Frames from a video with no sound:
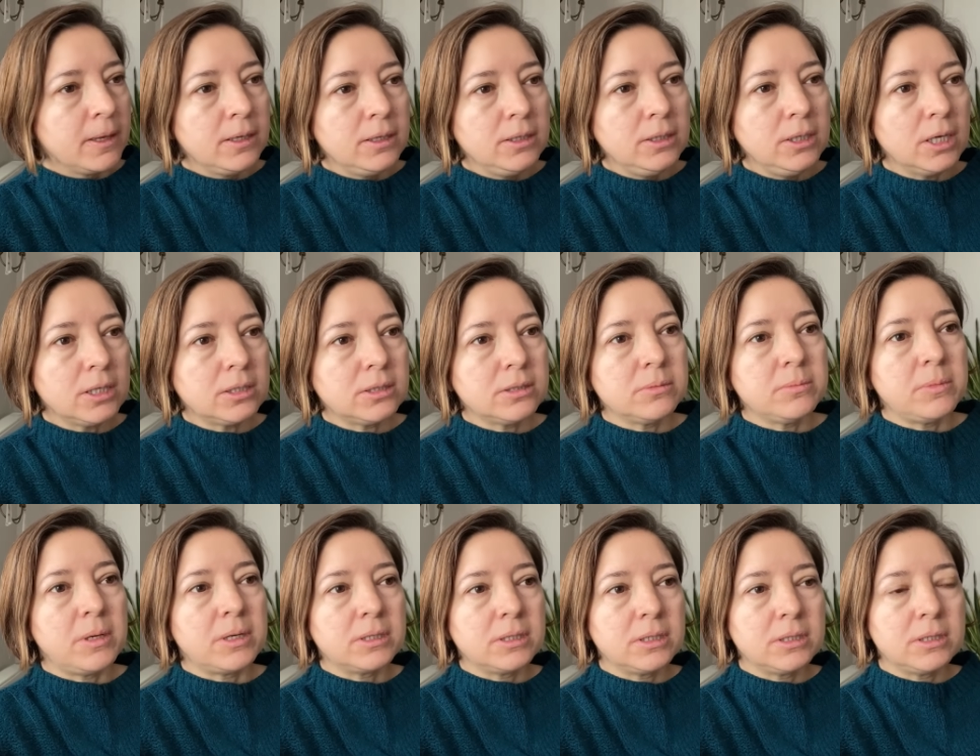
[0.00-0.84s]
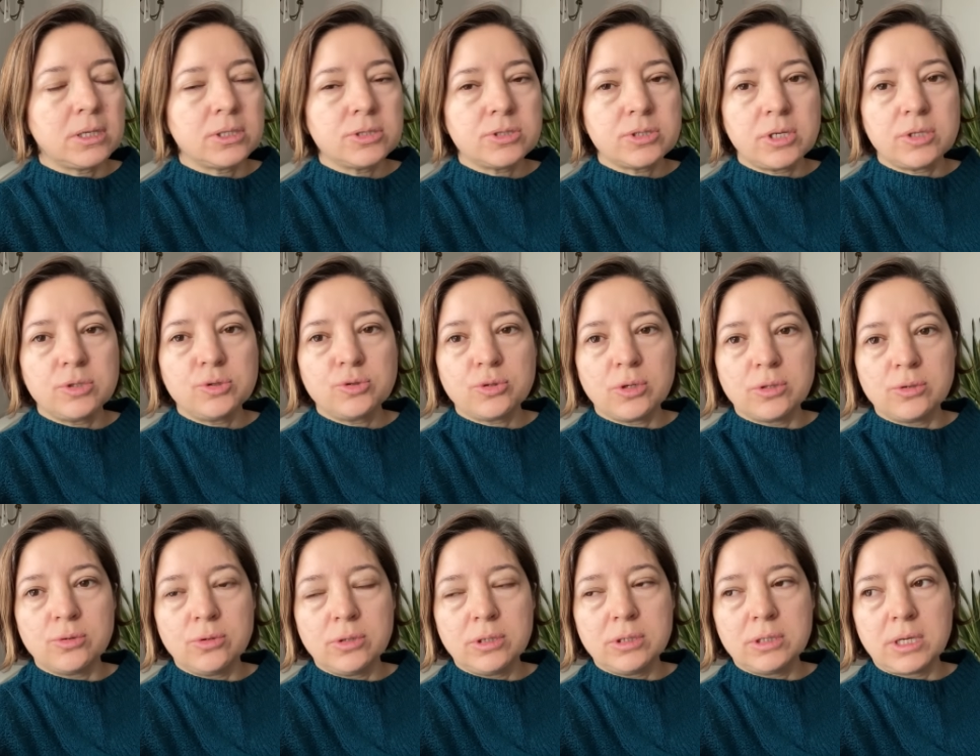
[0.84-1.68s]
Yattım arkadaşlar. Şu
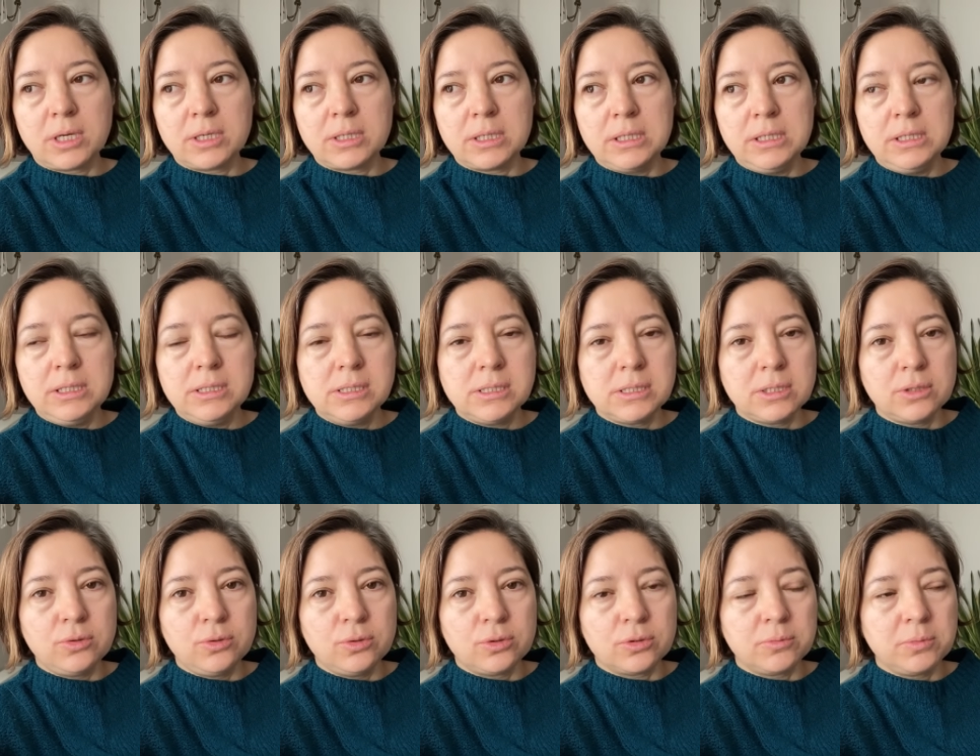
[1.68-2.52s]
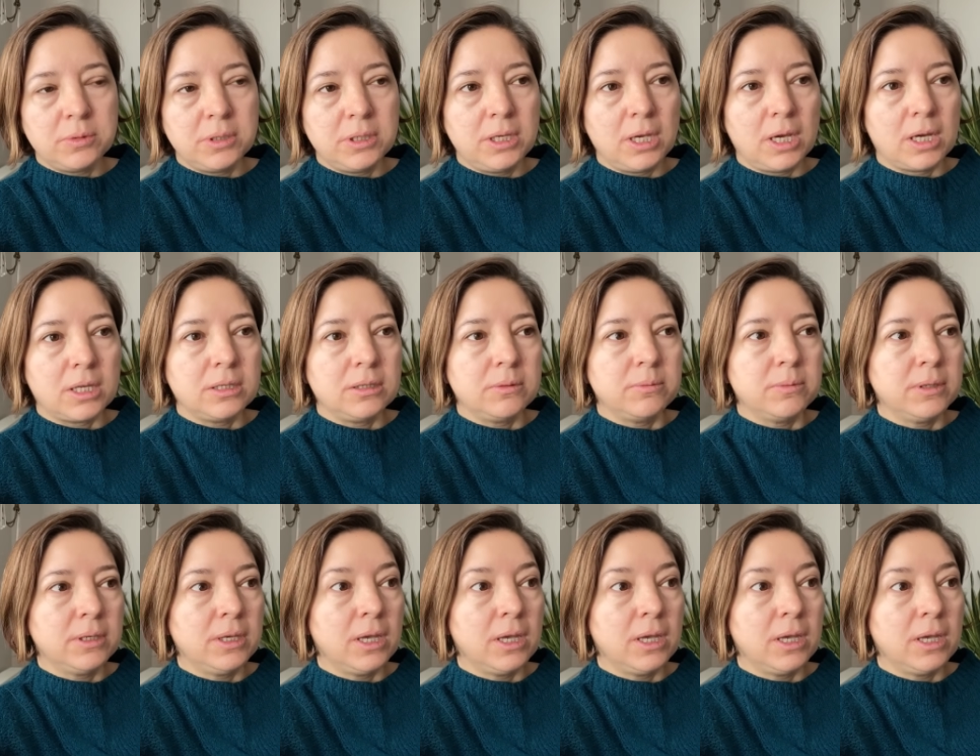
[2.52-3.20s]
an o kadar iyi hissediyorum ki kendime.